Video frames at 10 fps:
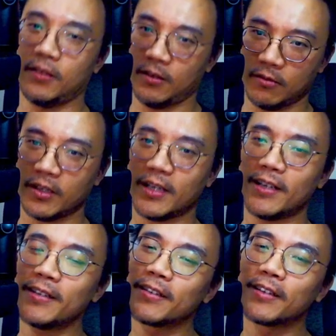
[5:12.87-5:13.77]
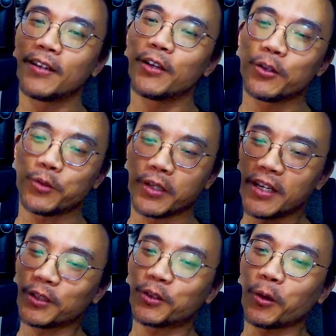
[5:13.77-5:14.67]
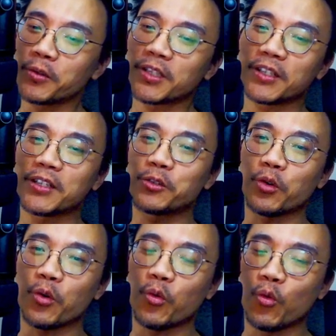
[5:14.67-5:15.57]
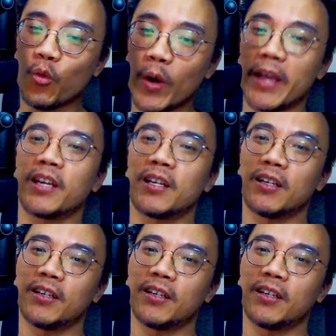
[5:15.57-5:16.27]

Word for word: OK，所以那个东西叫做 wake，